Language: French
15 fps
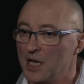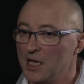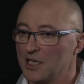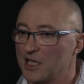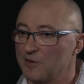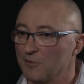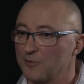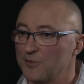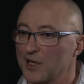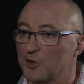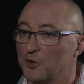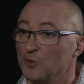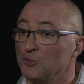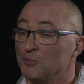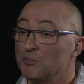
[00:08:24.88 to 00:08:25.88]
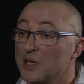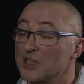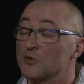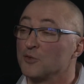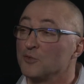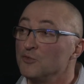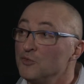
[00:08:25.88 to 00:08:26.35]
qui vont faire que,
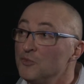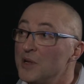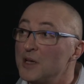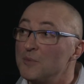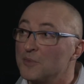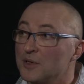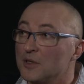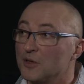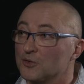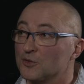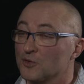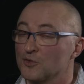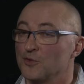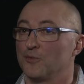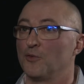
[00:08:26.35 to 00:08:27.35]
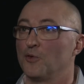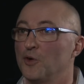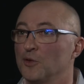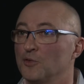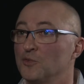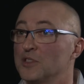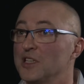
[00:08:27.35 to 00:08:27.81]
parce que nous-mêmes, en tant que
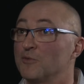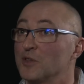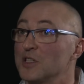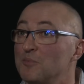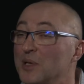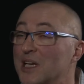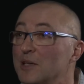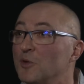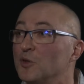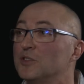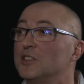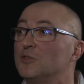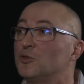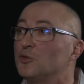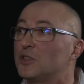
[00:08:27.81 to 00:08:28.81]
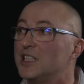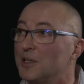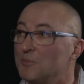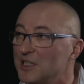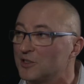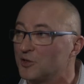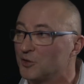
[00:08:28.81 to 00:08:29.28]
sophrologues, nous avons expérimenté toute la
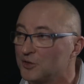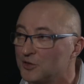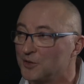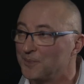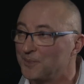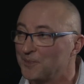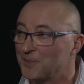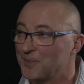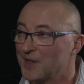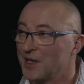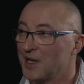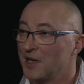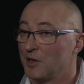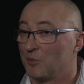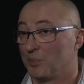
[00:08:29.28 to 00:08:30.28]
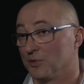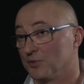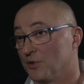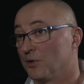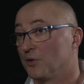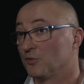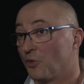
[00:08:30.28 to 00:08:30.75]
méthode
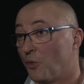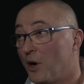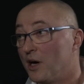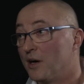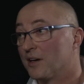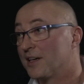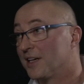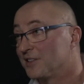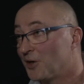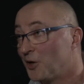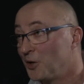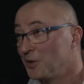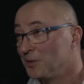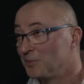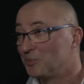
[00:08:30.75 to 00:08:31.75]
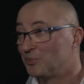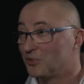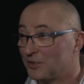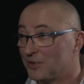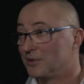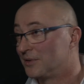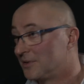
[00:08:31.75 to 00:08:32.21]
pendant 3-4 ans
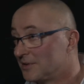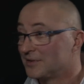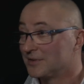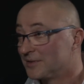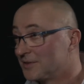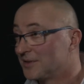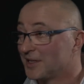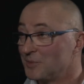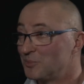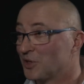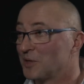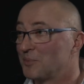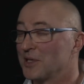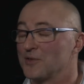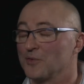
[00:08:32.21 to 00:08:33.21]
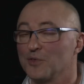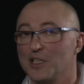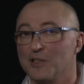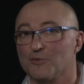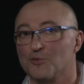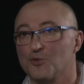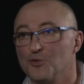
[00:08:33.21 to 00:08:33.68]
pour... Hein, pour les personnes
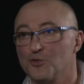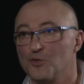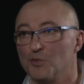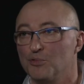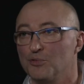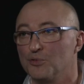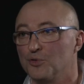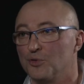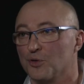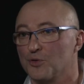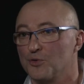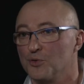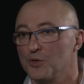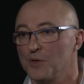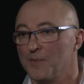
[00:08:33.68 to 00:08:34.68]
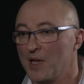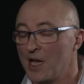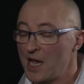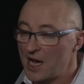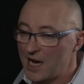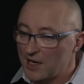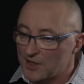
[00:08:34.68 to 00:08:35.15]
qui vont jusqu'au bout du cursus.
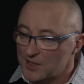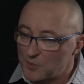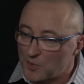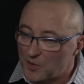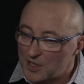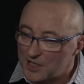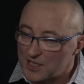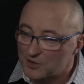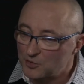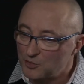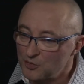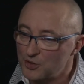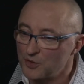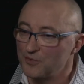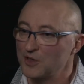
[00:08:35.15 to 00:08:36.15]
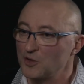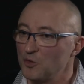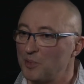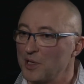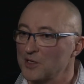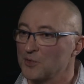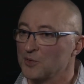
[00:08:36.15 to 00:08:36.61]
Alors à ce moment-là, il y a tout ce vécu
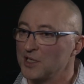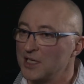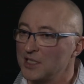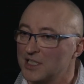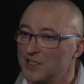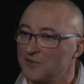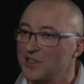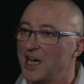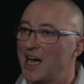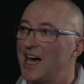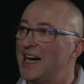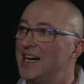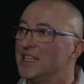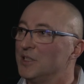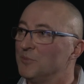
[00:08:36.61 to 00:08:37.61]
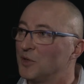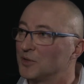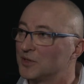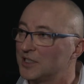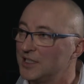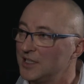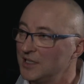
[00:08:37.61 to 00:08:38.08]
personnel qui vient
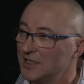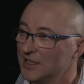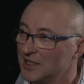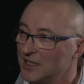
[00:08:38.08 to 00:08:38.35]
alimenter